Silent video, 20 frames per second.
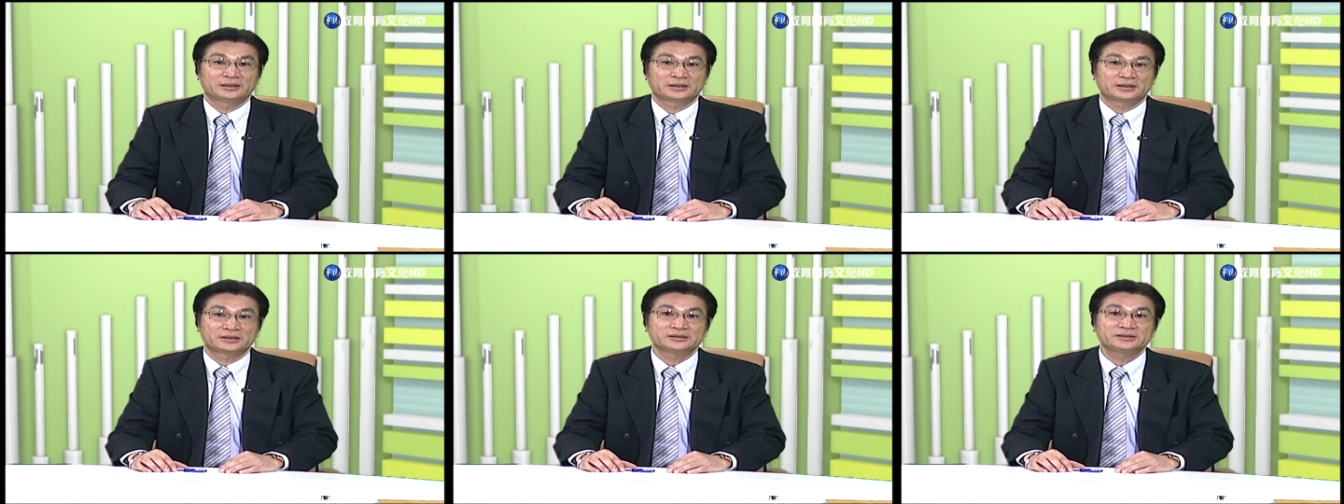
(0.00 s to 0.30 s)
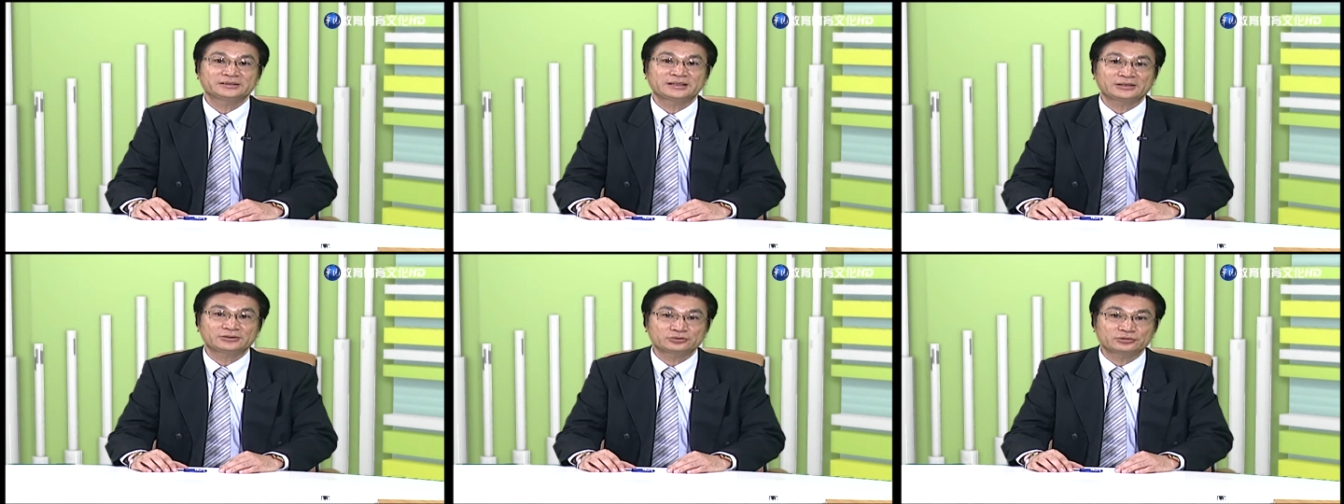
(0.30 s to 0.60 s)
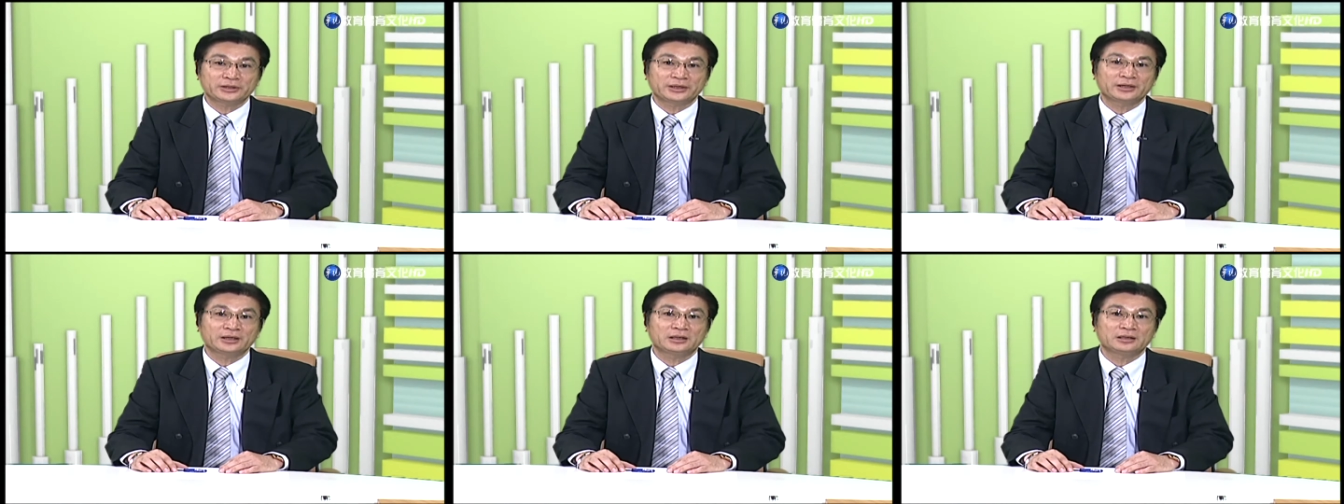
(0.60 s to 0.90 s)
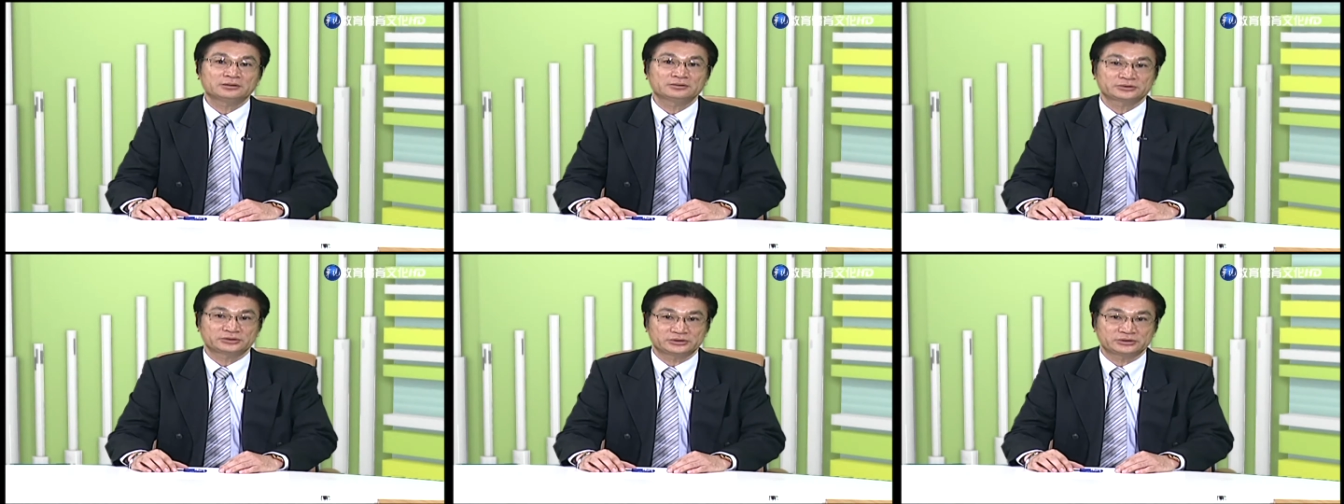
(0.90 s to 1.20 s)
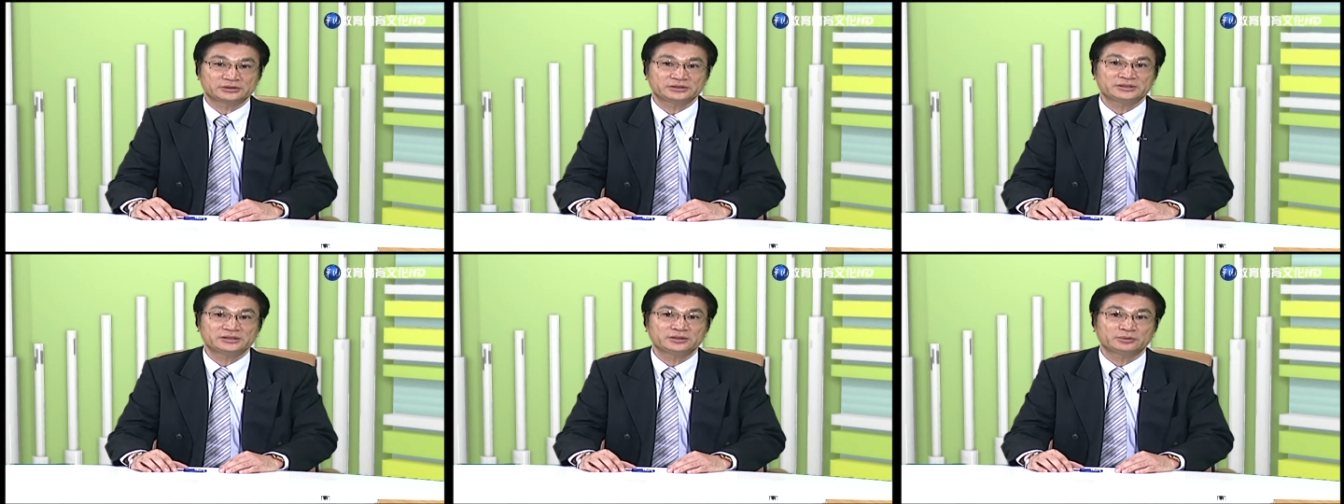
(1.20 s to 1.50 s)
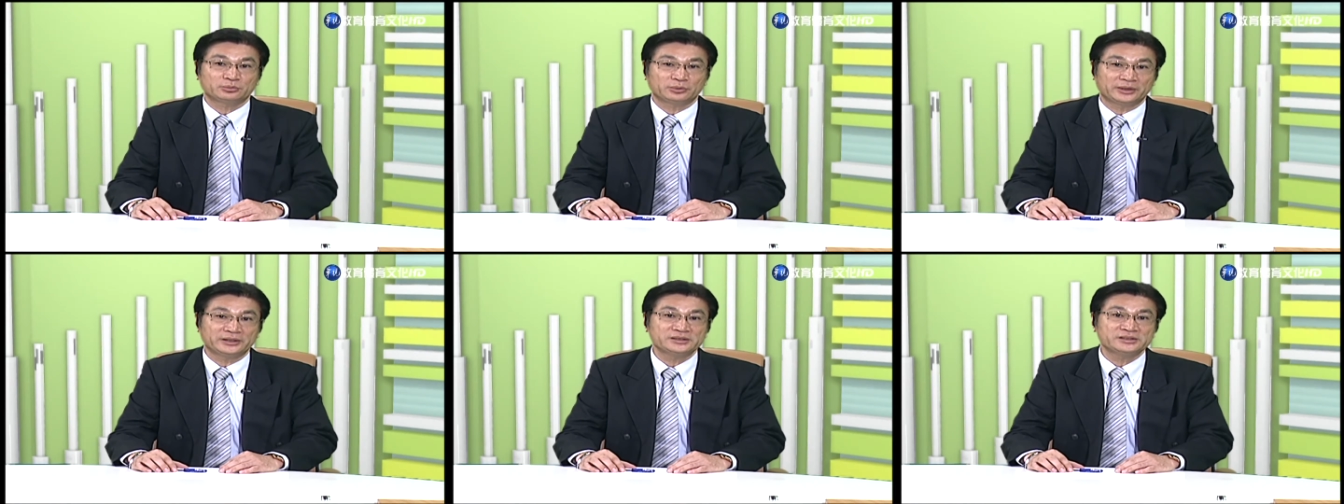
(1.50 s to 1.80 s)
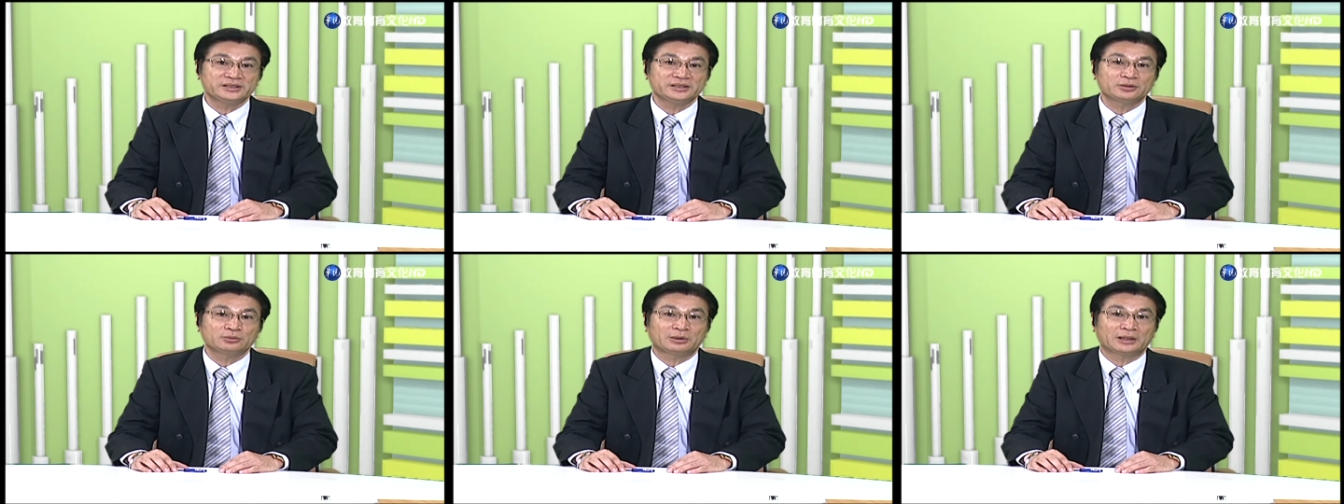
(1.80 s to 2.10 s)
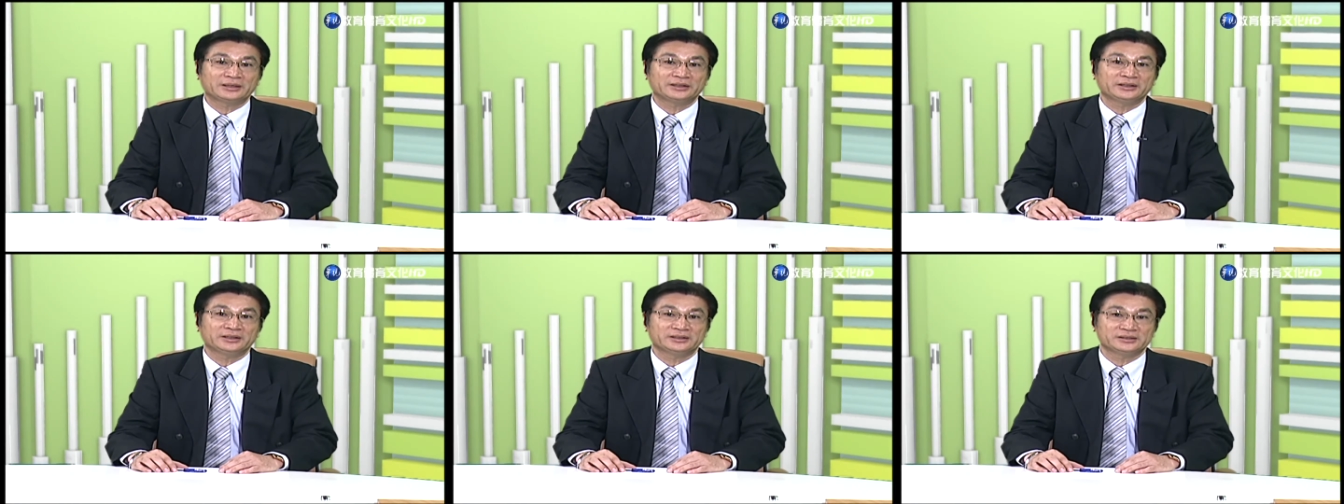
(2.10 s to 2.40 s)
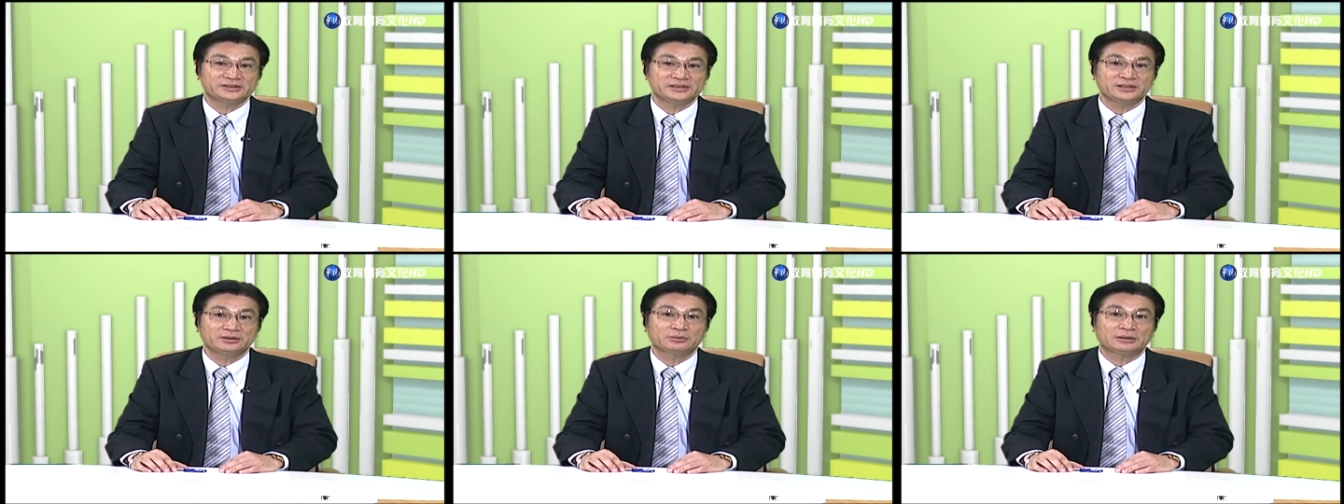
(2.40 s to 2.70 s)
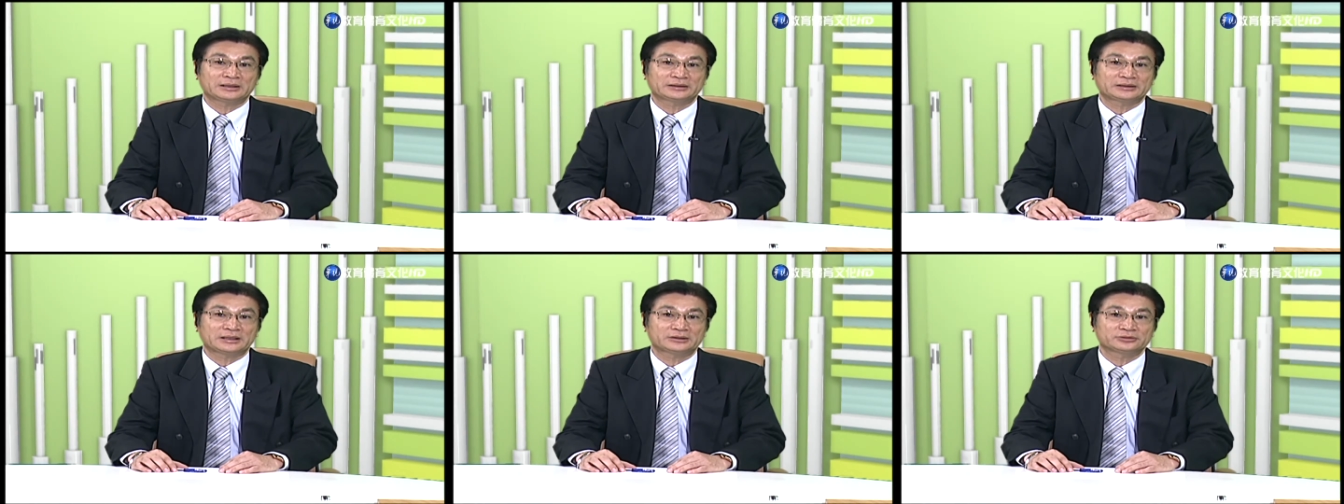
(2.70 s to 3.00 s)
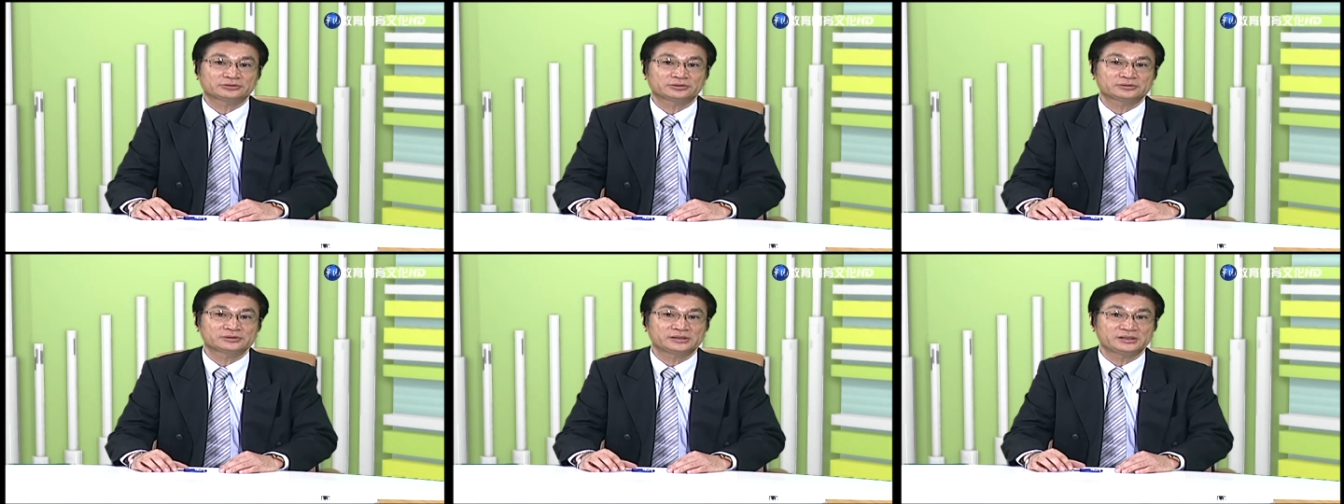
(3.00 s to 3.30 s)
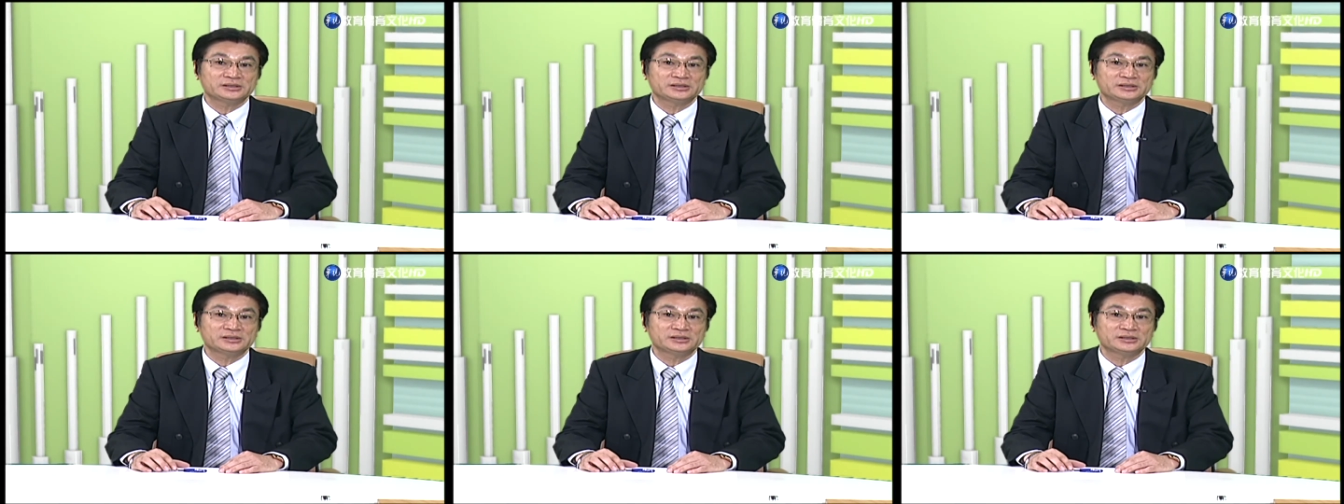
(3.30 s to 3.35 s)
可是，在最后实施危机管理的计划当中，